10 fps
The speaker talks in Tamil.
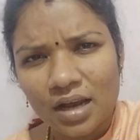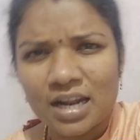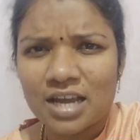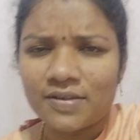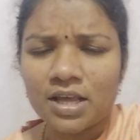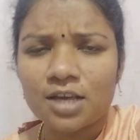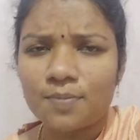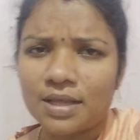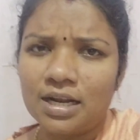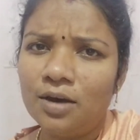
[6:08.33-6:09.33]
நீங்கள் வந்து அதுக்கு
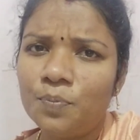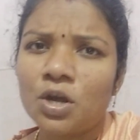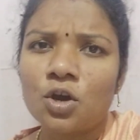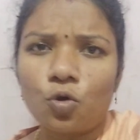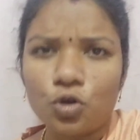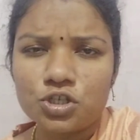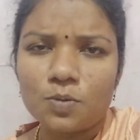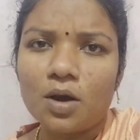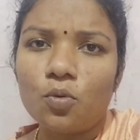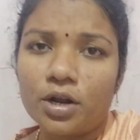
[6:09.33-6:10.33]
பதிலாக
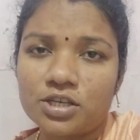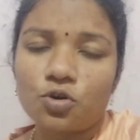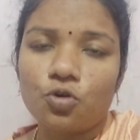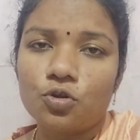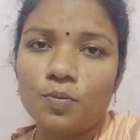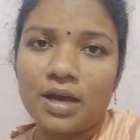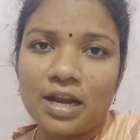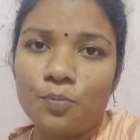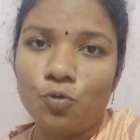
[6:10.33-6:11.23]
கொஞ்சமாக உடச்ச கோதுமை இல்லை